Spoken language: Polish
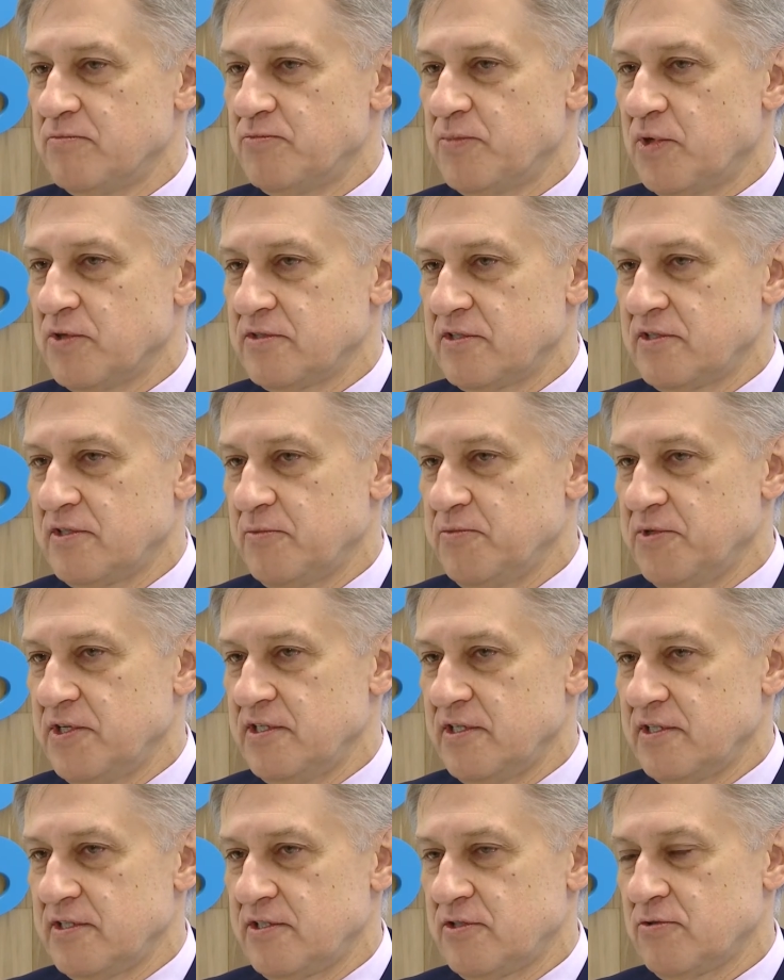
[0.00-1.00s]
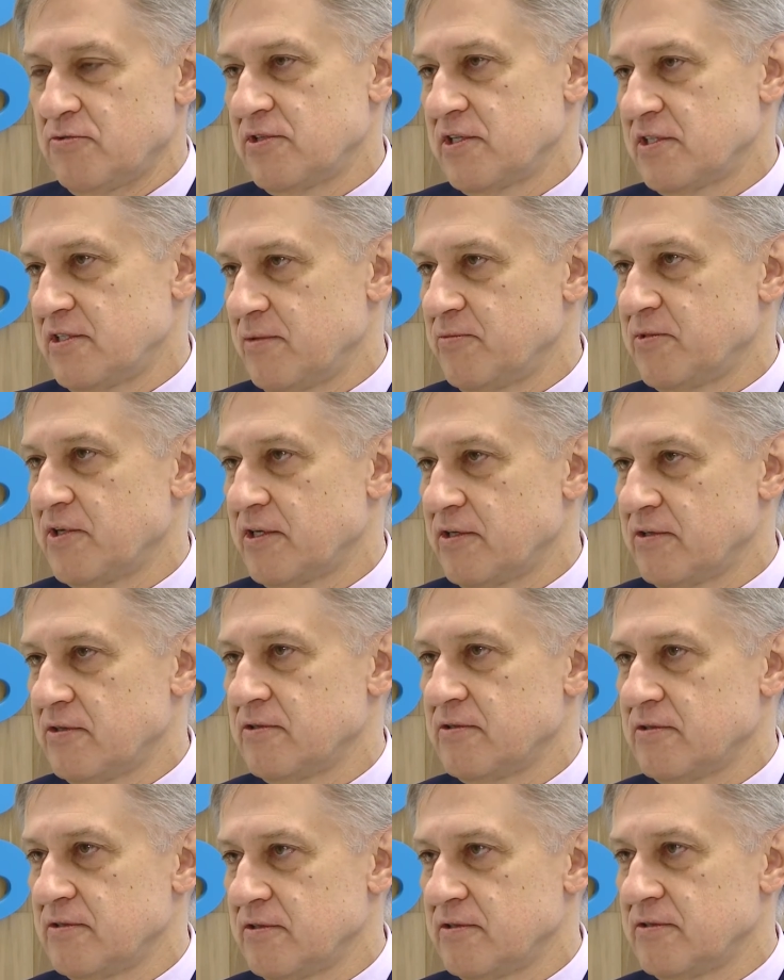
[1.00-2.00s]
bo zrobienie z sukcesem
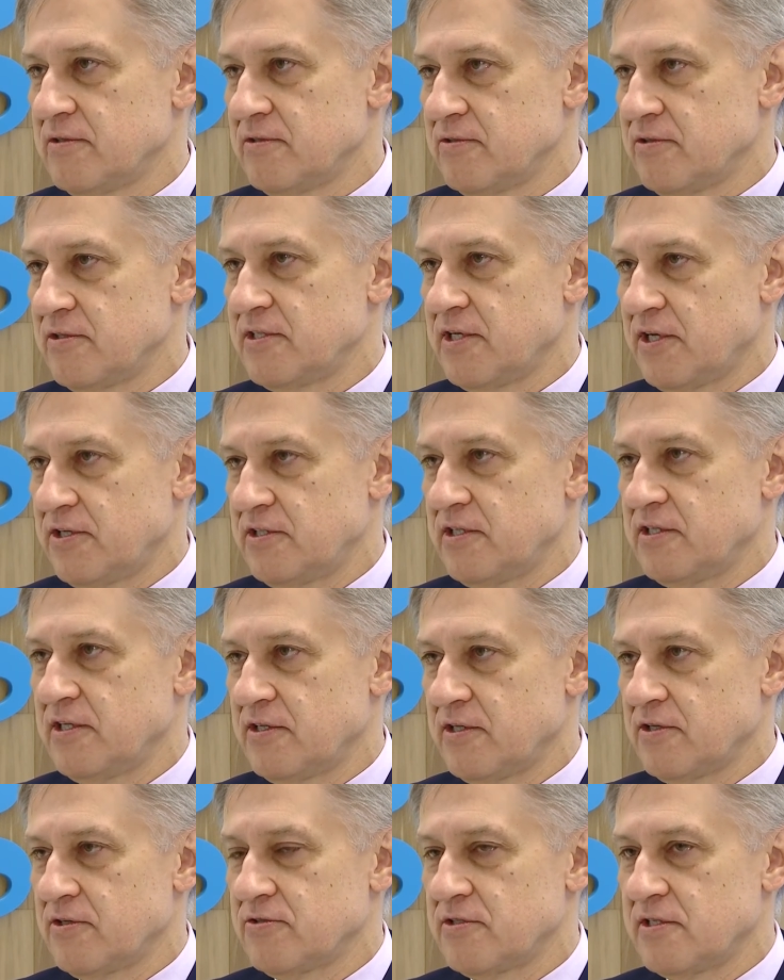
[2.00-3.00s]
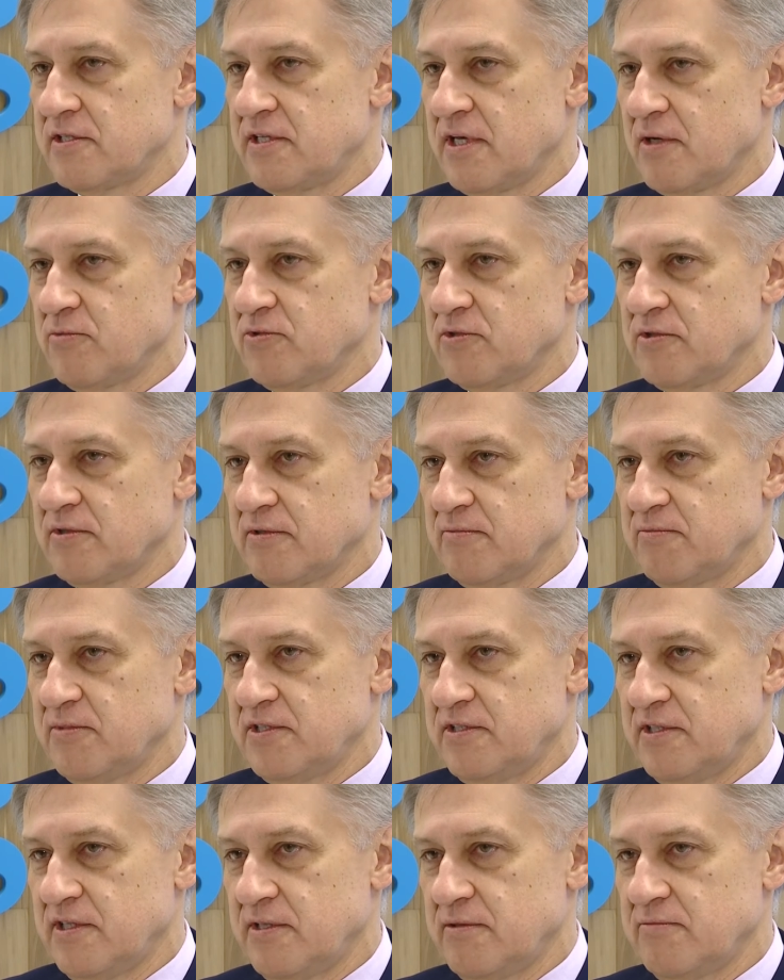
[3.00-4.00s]
tego, dostarczenie tego systemu to
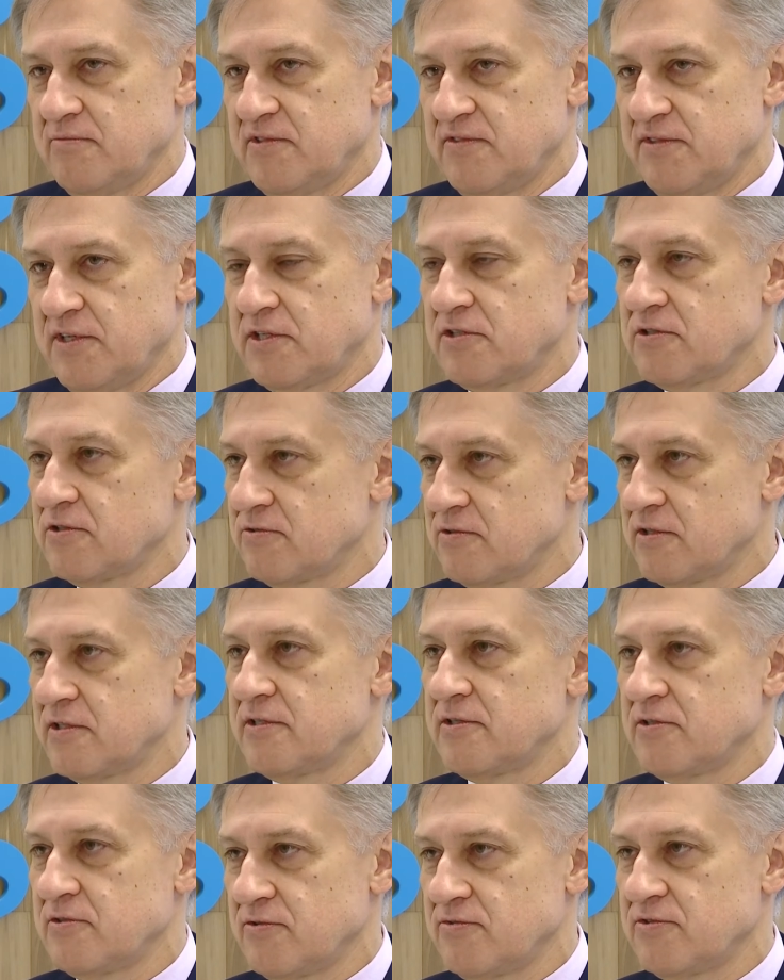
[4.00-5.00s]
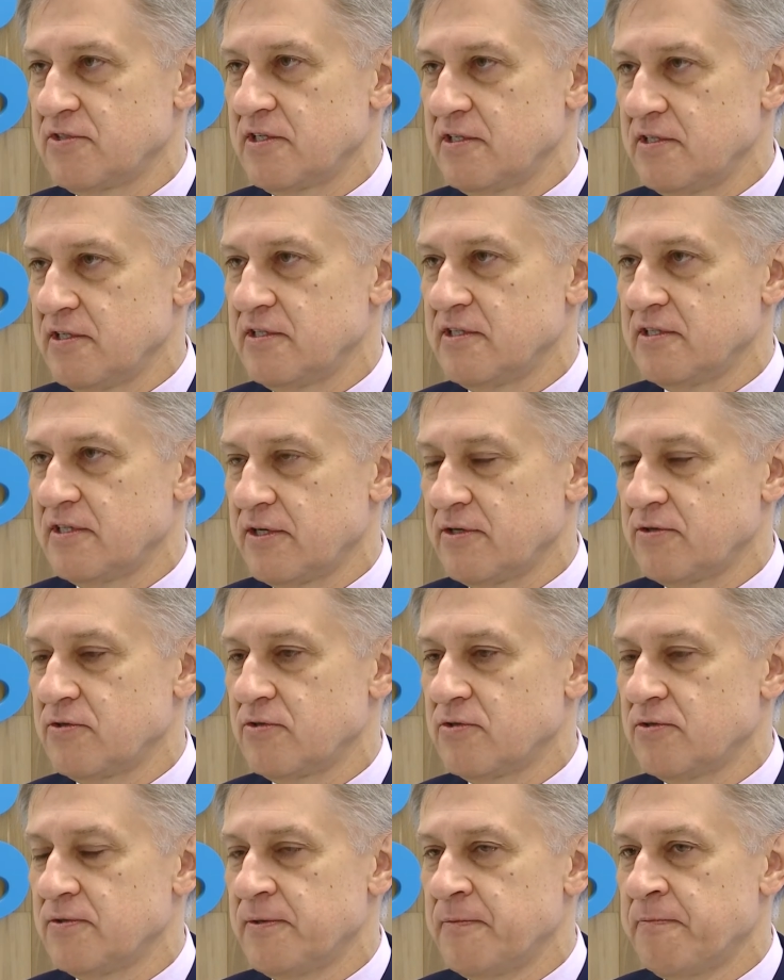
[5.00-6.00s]
będzie jednym z większych sukcesów Sygnity na
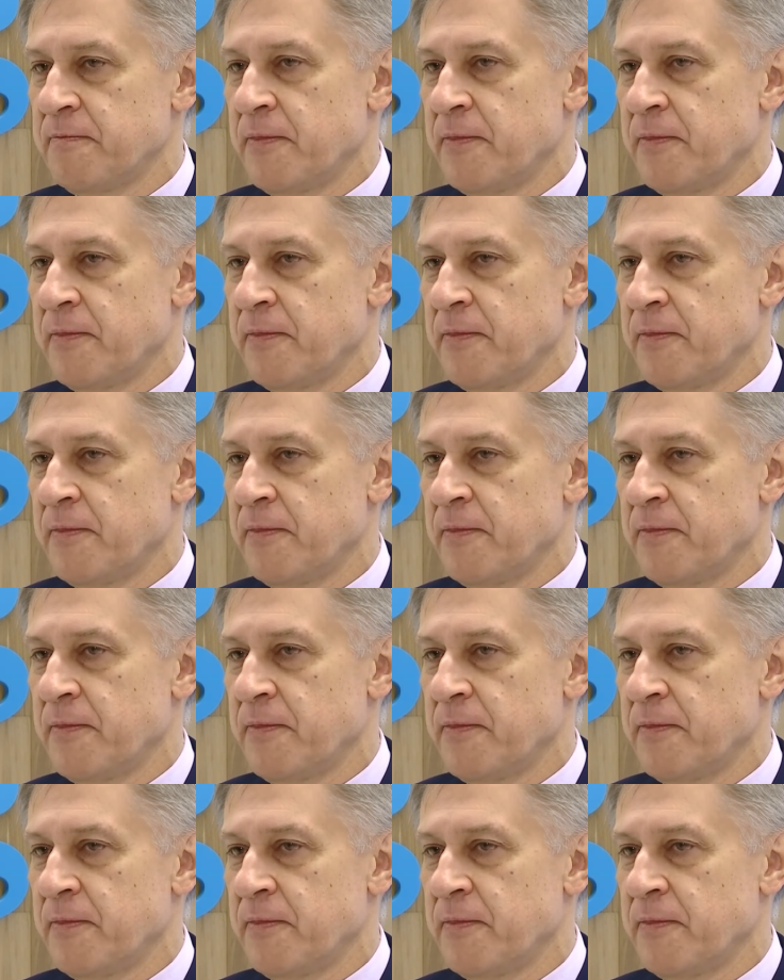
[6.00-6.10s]
rynku.